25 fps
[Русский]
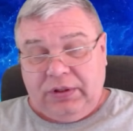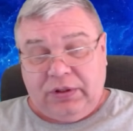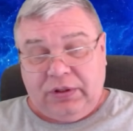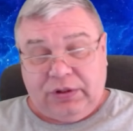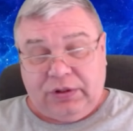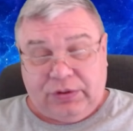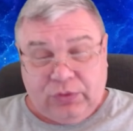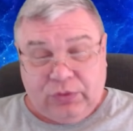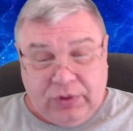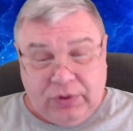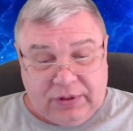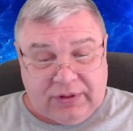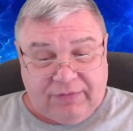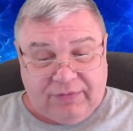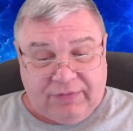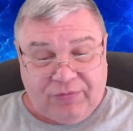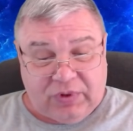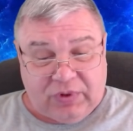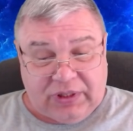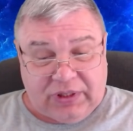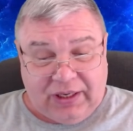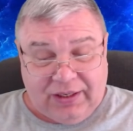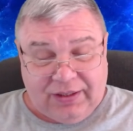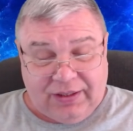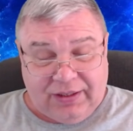что это
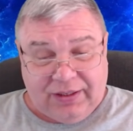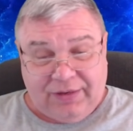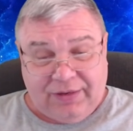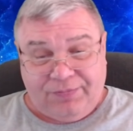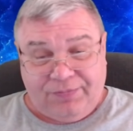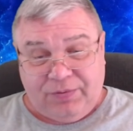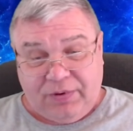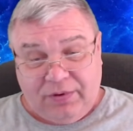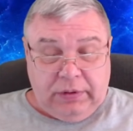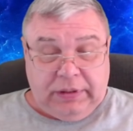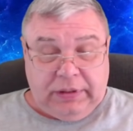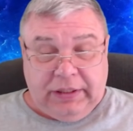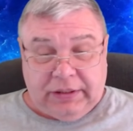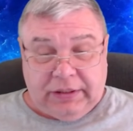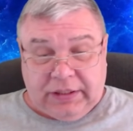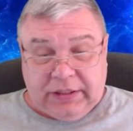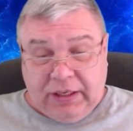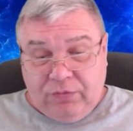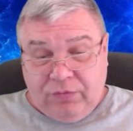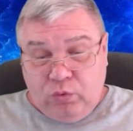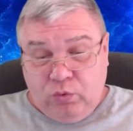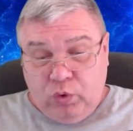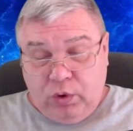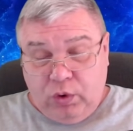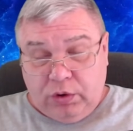фотография для
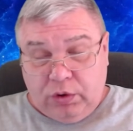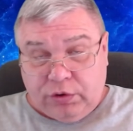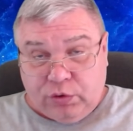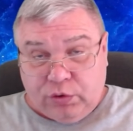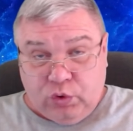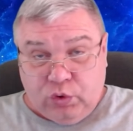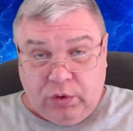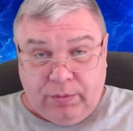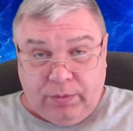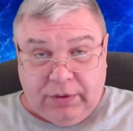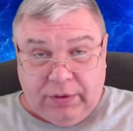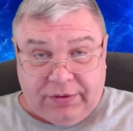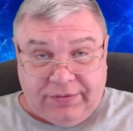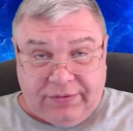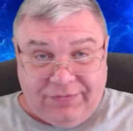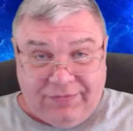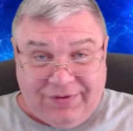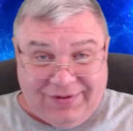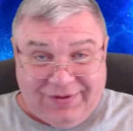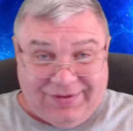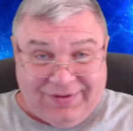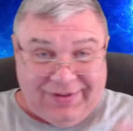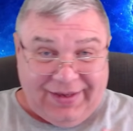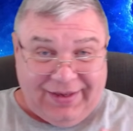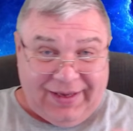того, чтобы
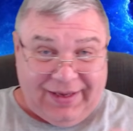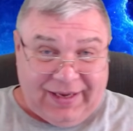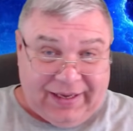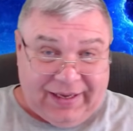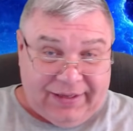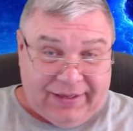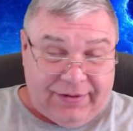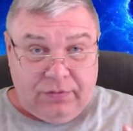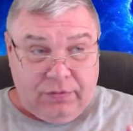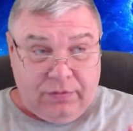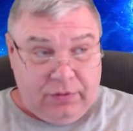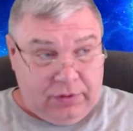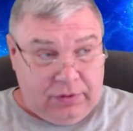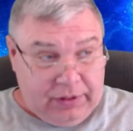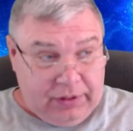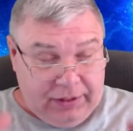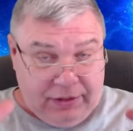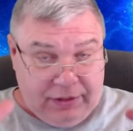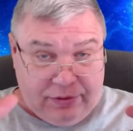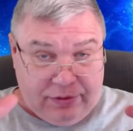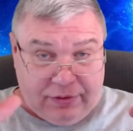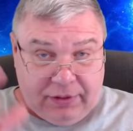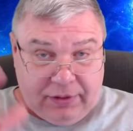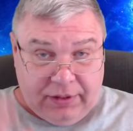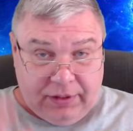связать
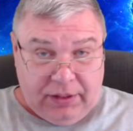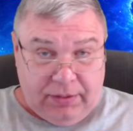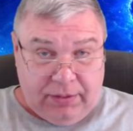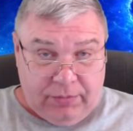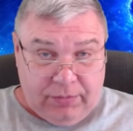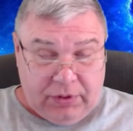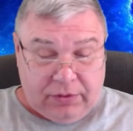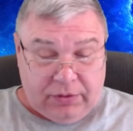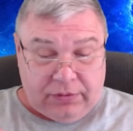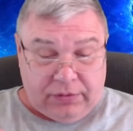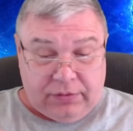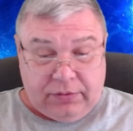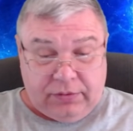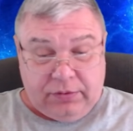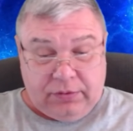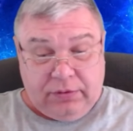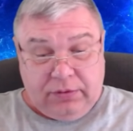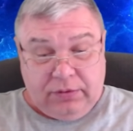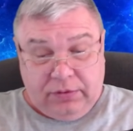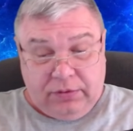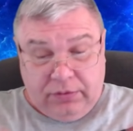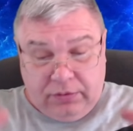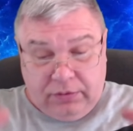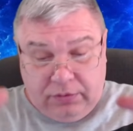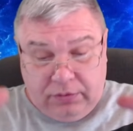Крис Кремерс
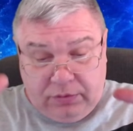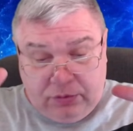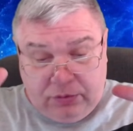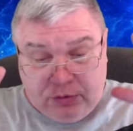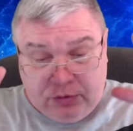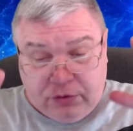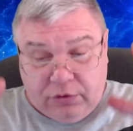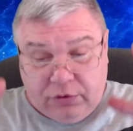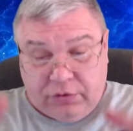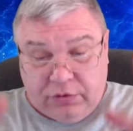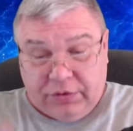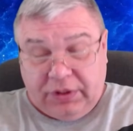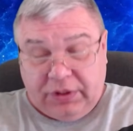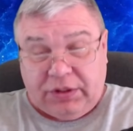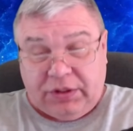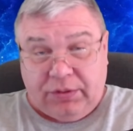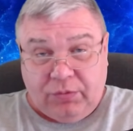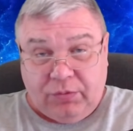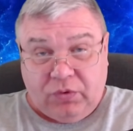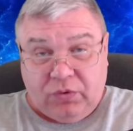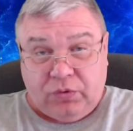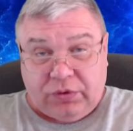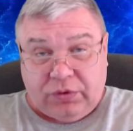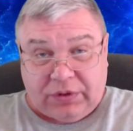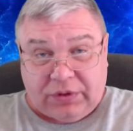с
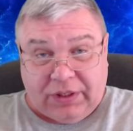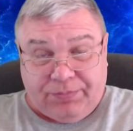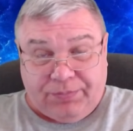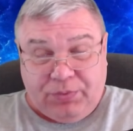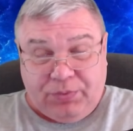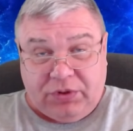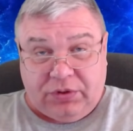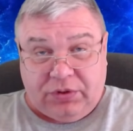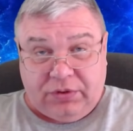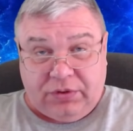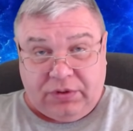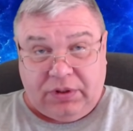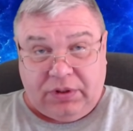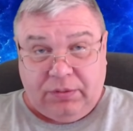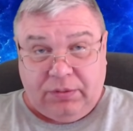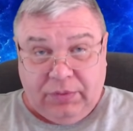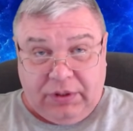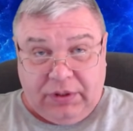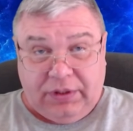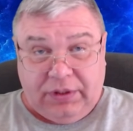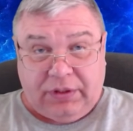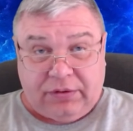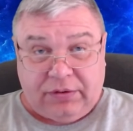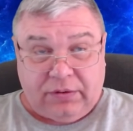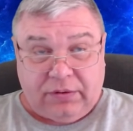этими вот тропическим
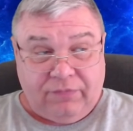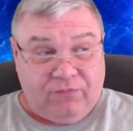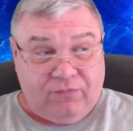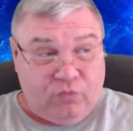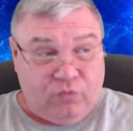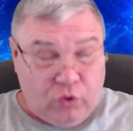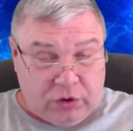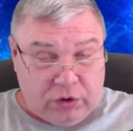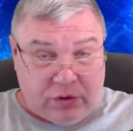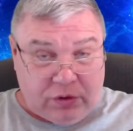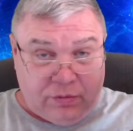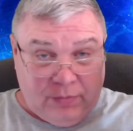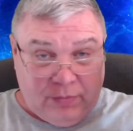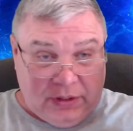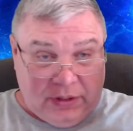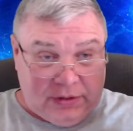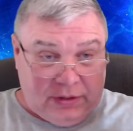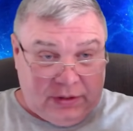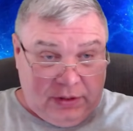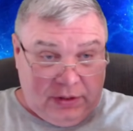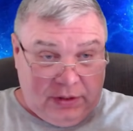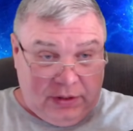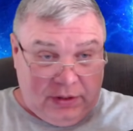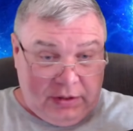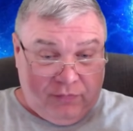лесом. Вот,
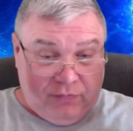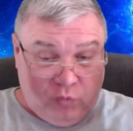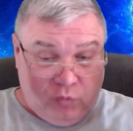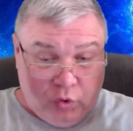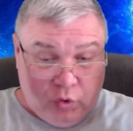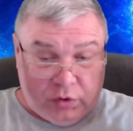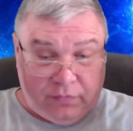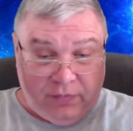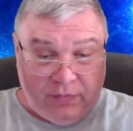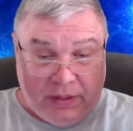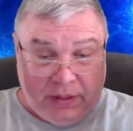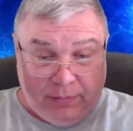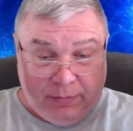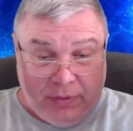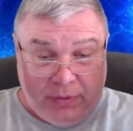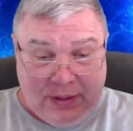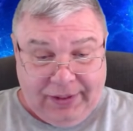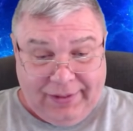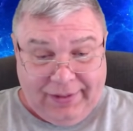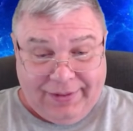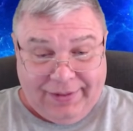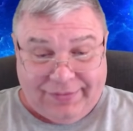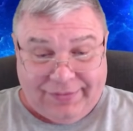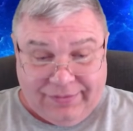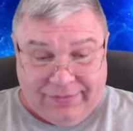смотрите, вот вам
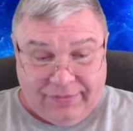лес,